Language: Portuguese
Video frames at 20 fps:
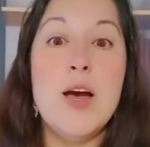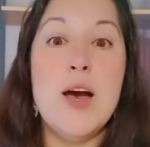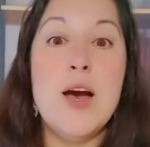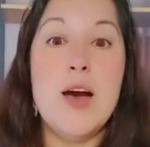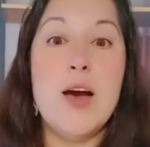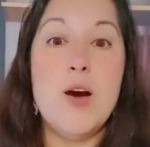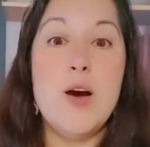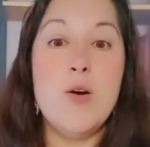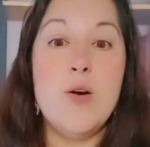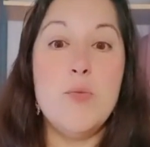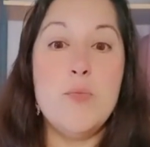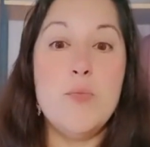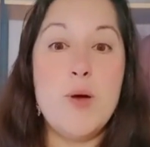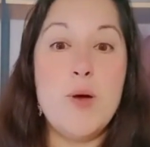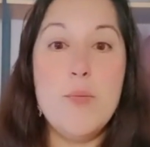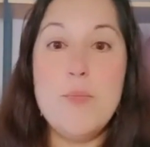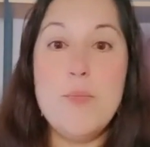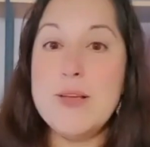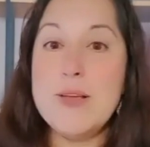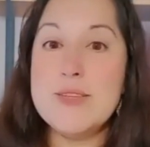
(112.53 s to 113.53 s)
o meu
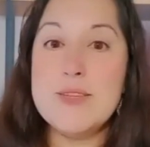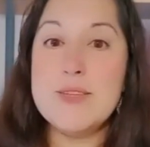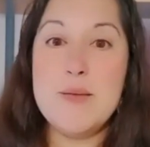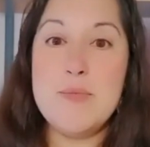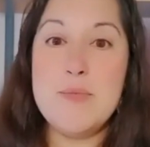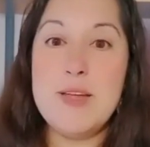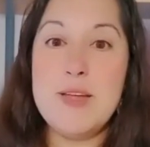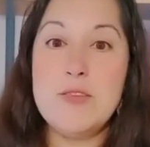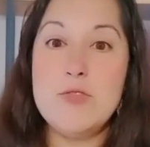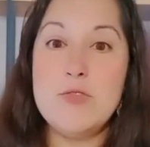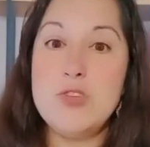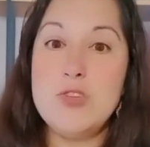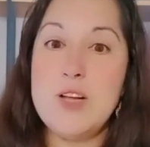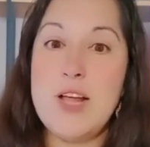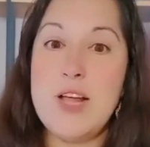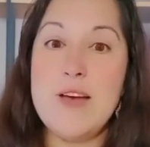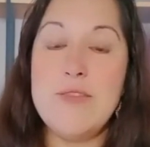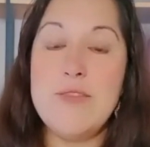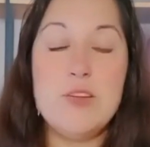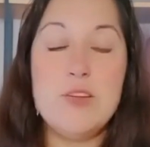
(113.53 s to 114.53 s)
pensamento
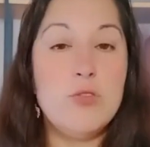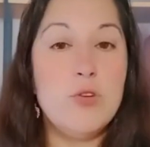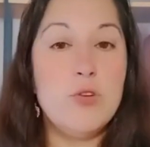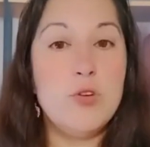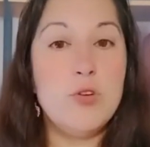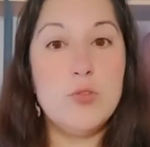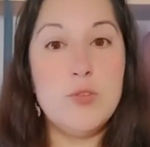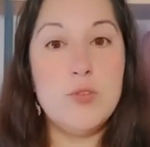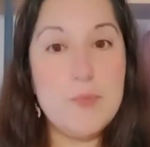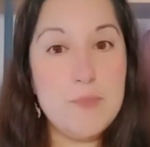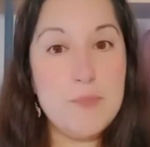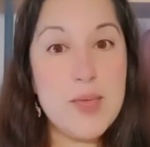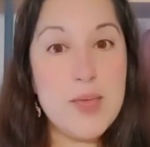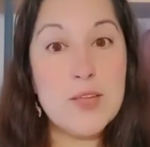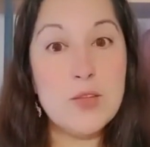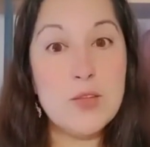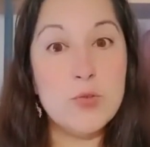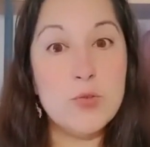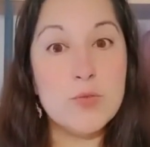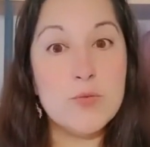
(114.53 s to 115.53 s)
girava em torno de
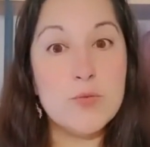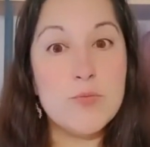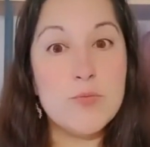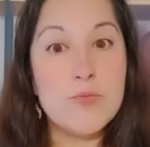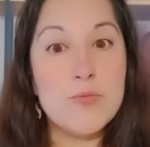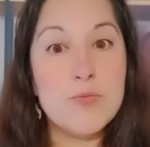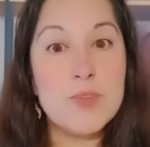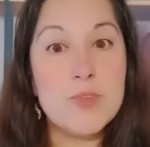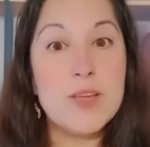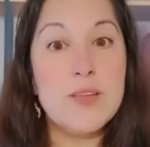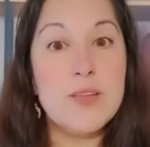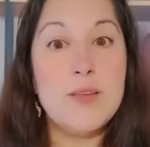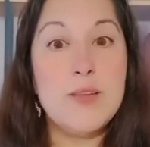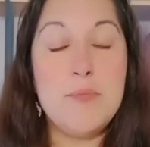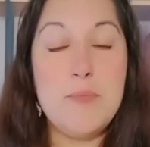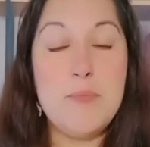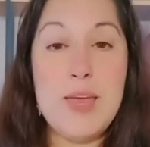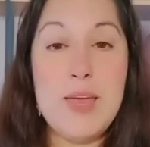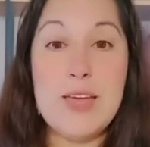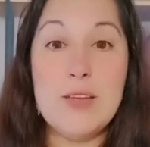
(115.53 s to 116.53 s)
medo, de
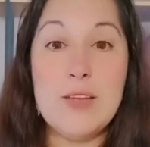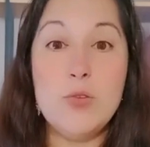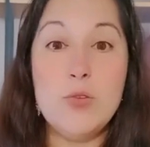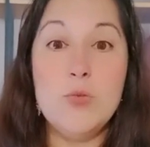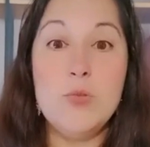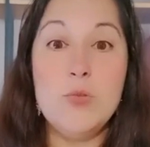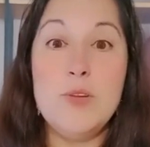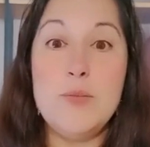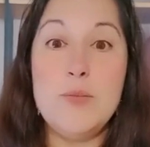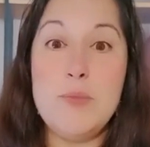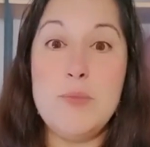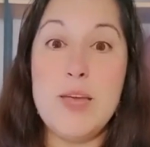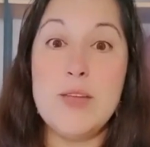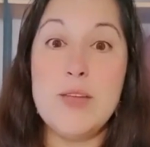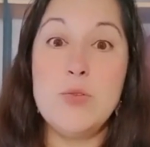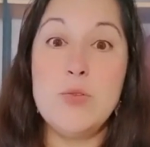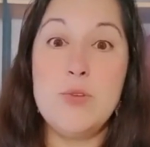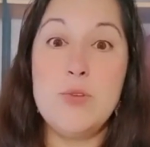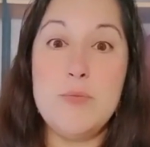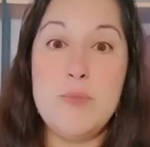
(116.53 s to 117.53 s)
medo, de medo,
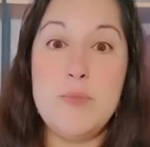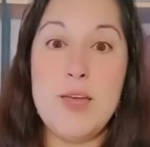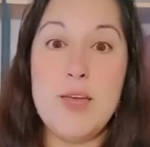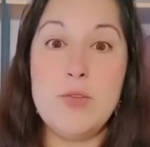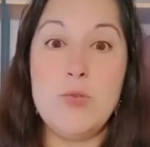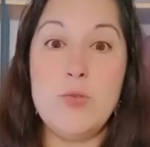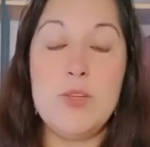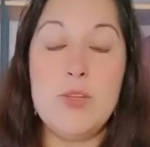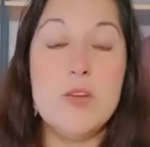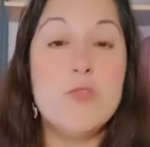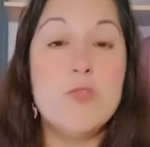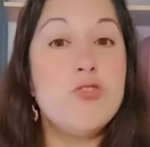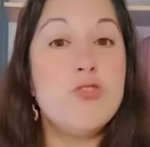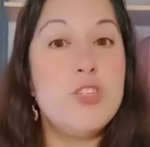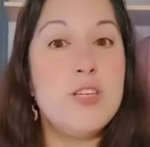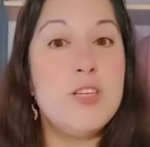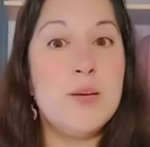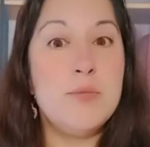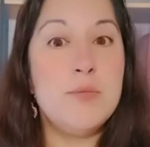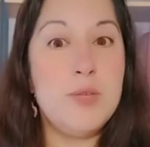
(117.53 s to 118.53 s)
de medo. Então eu
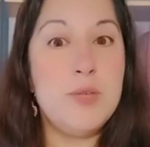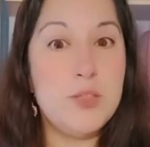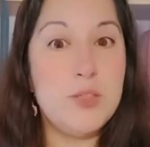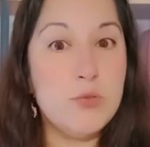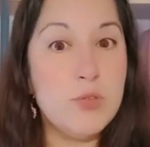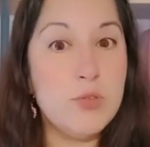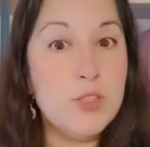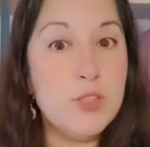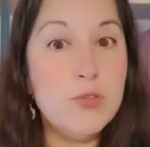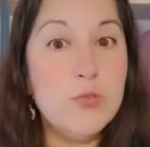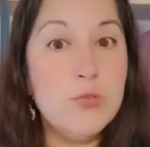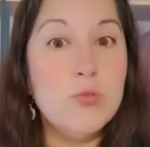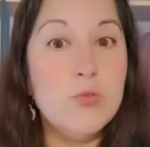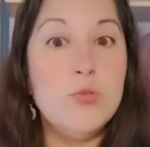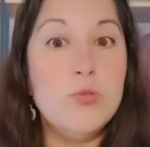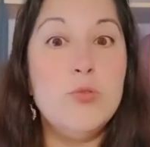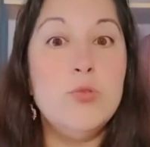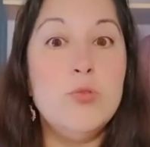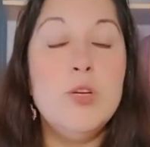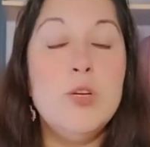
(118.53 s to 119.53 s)
tinha medo de
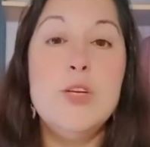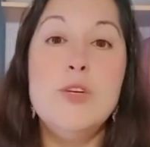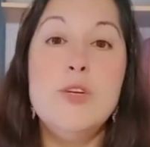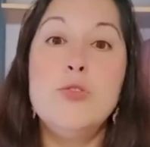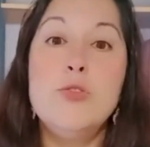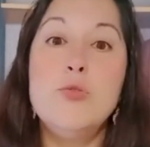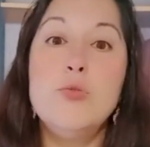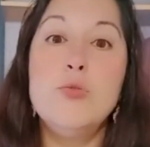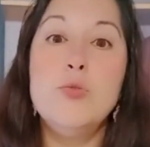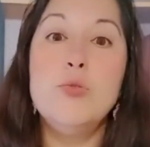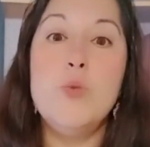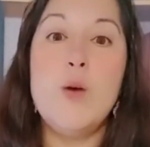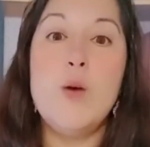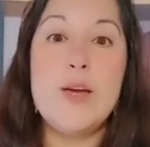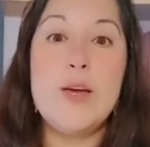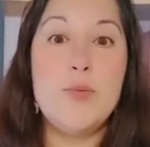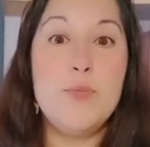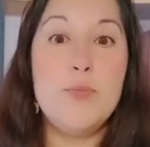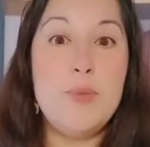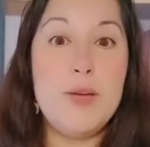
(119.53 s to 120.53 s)
tudo, tudo era
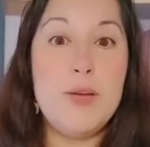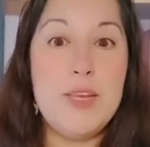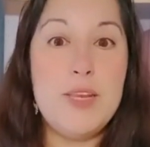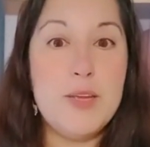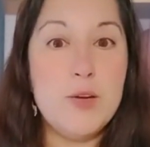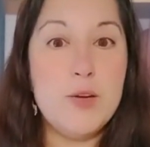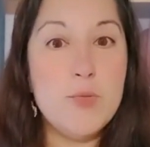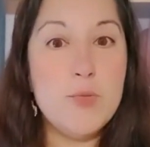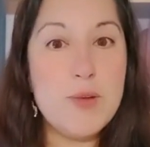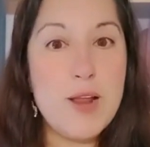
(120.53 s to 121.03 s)
um perigo para